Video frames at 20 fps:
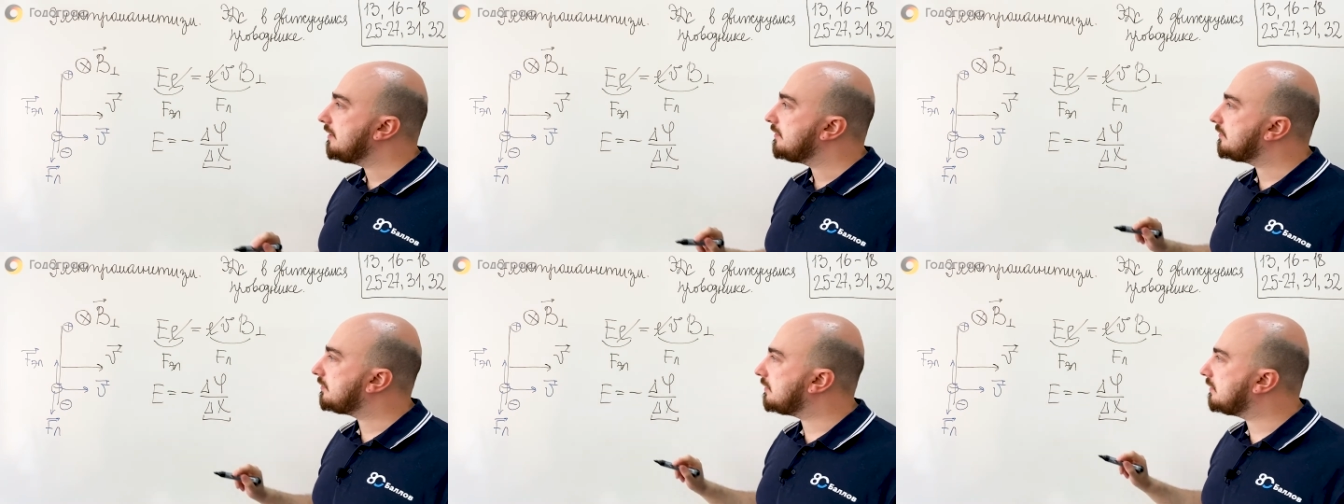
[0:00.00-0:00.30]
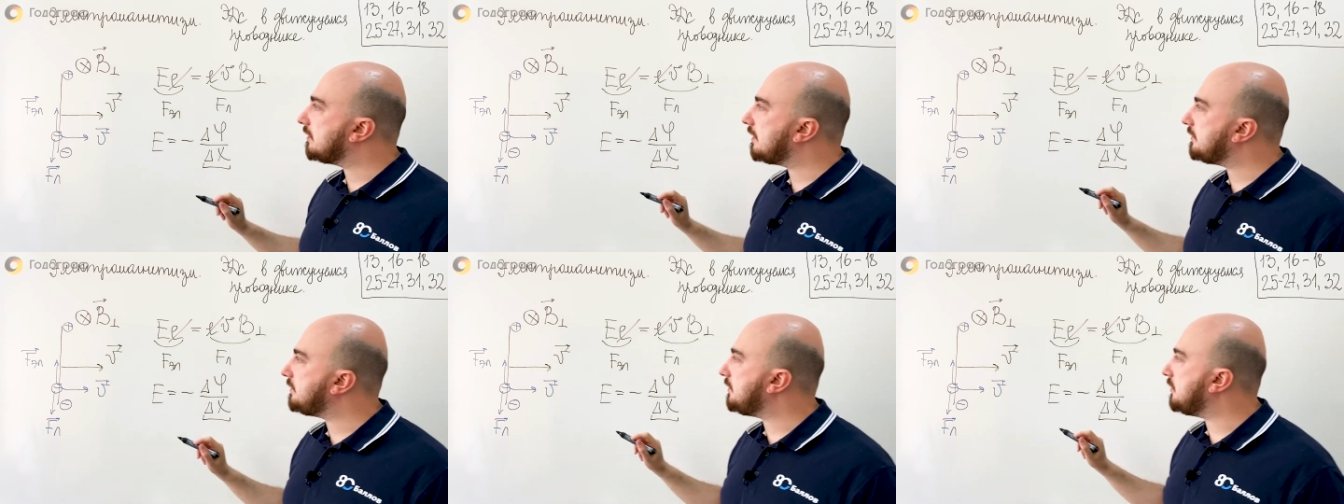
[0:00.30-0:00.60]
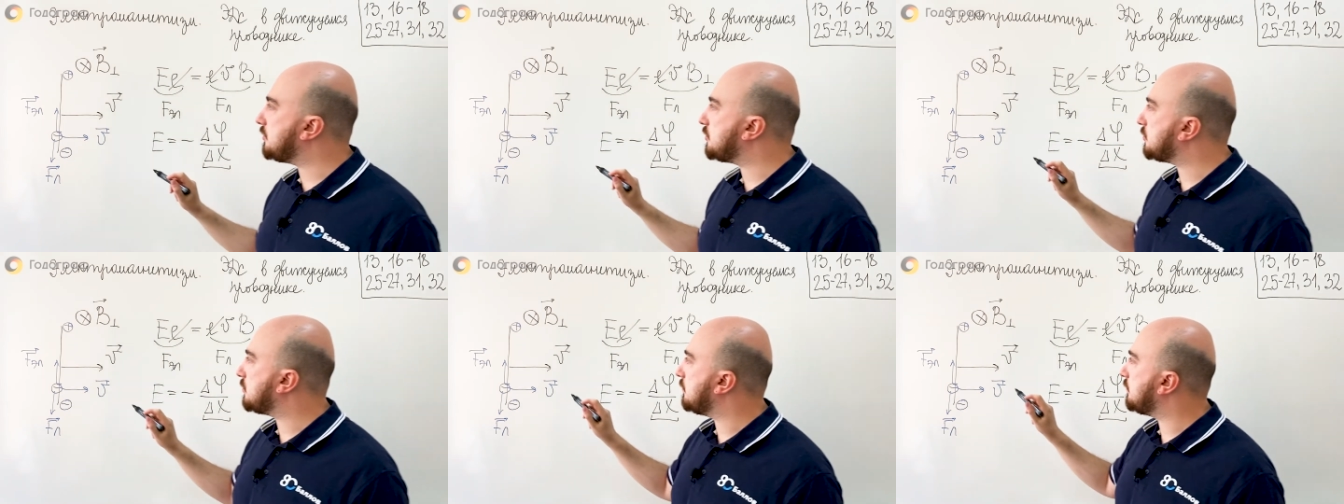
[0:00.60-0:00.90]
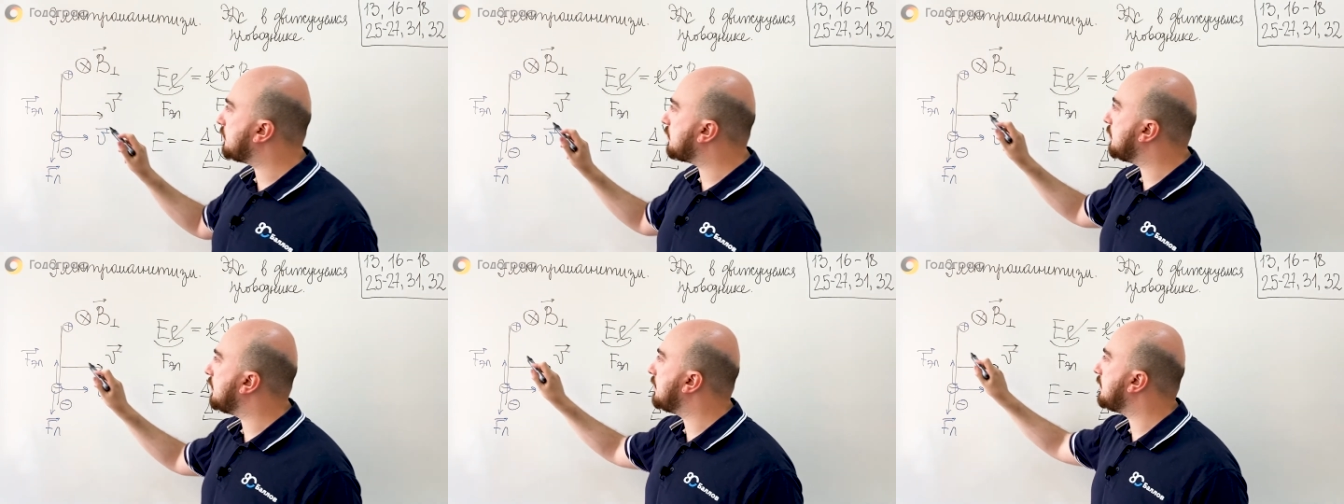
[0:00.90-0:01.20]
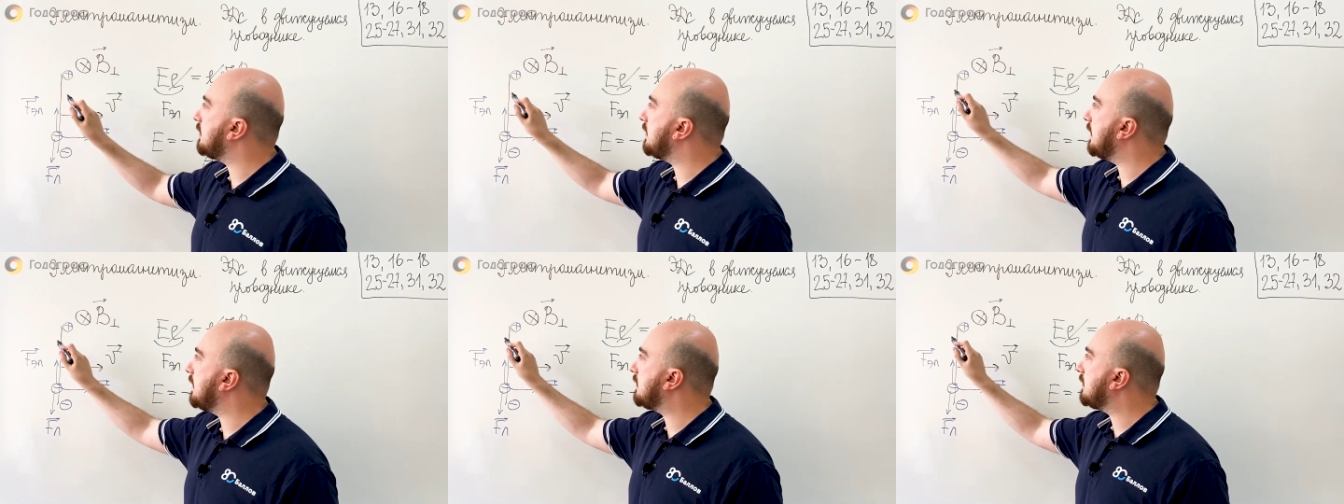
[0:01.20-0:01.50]
Согласись, что в роли
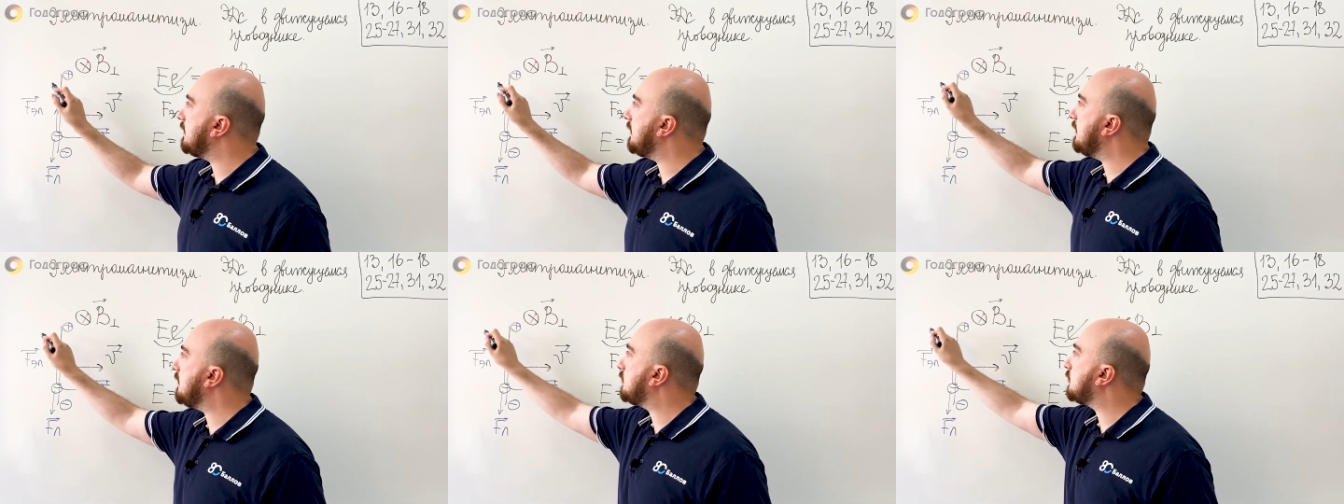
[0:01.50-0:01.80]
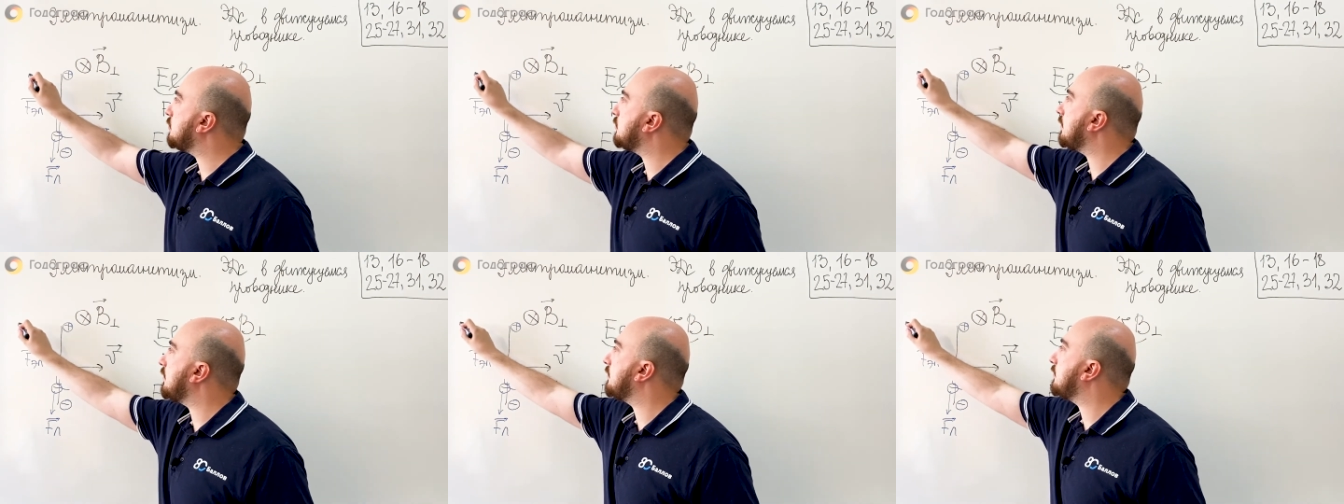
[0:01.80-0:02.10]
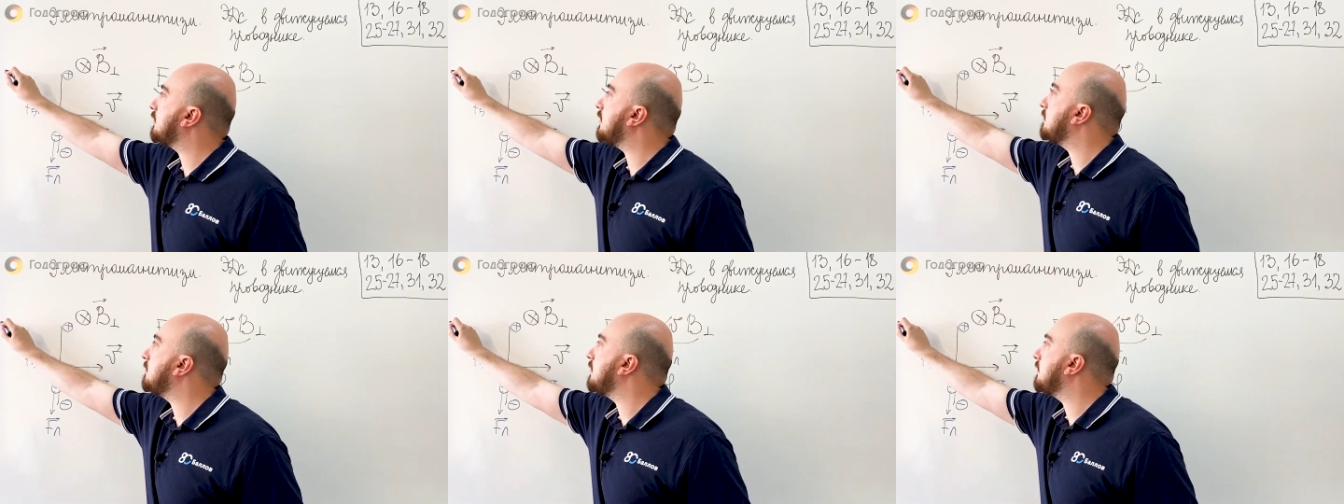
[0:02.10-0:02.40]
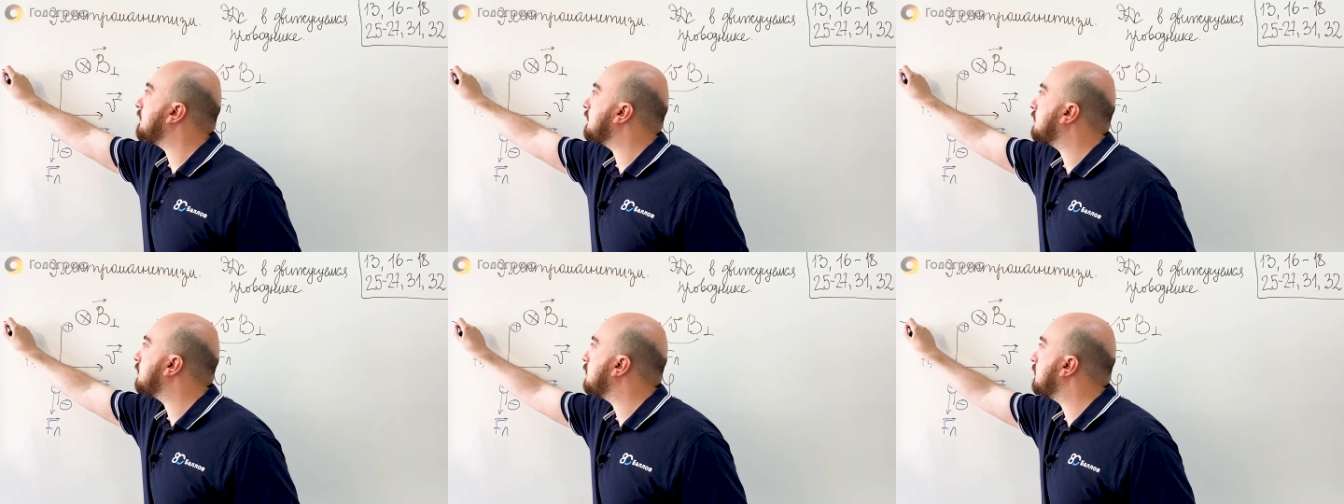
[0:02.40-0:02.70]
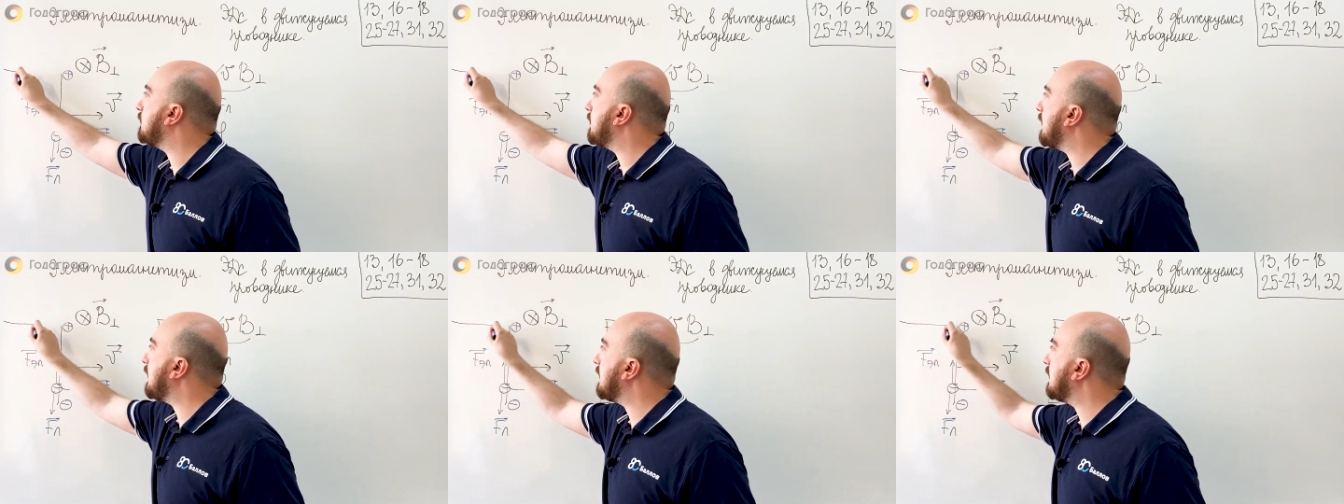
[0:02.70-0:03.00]
дельта x у нас с тобой
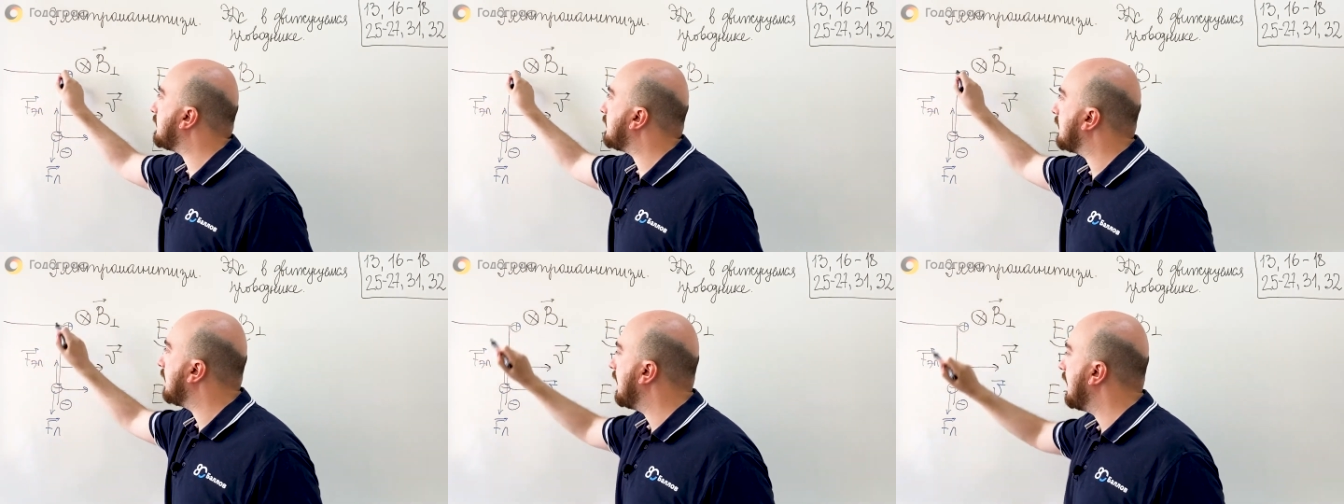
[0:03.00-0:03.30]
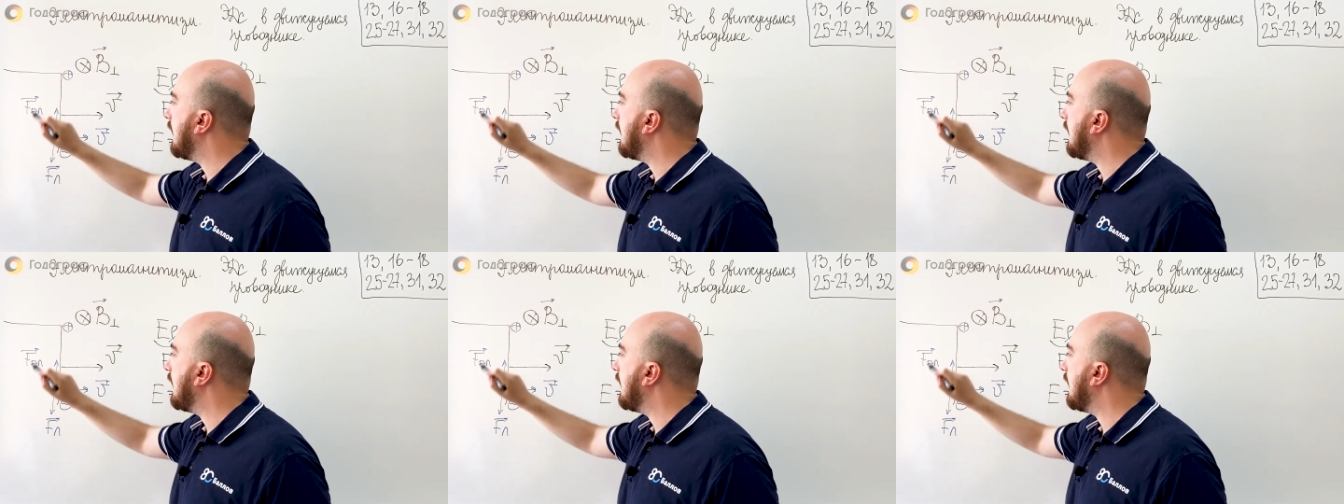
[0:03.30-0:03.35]
выступает